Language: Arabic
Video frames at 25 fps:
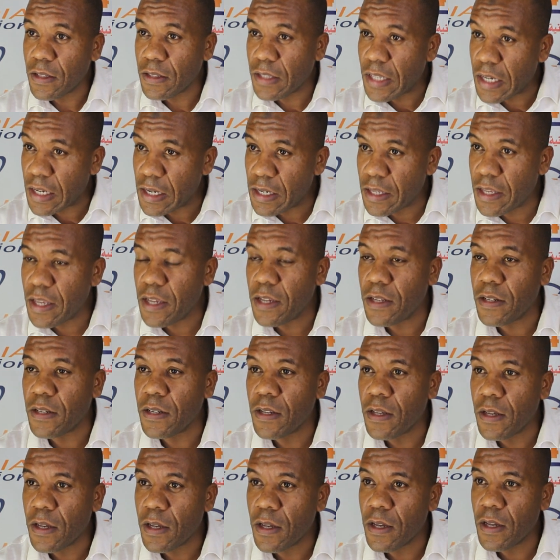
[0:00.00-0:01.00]
الدخل كاين
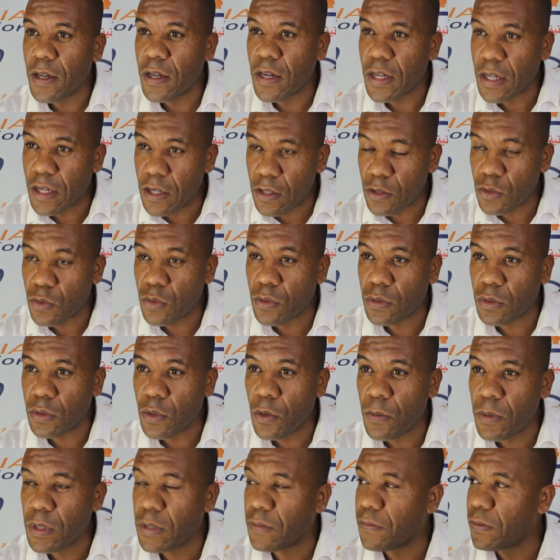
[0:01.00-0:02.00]
انا كنسوق
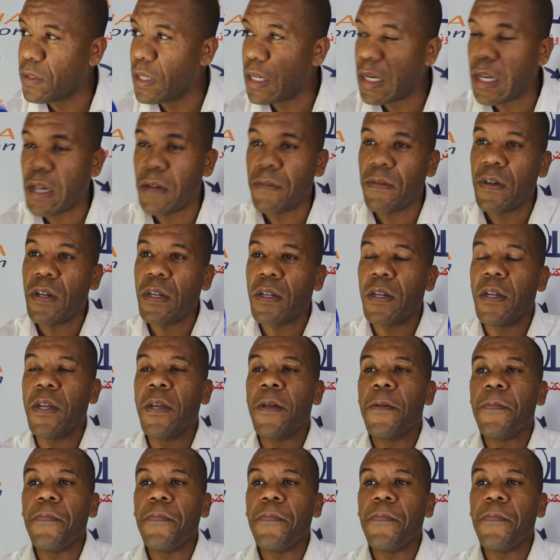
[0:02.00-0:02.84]
الطوبيس في ديال لافاك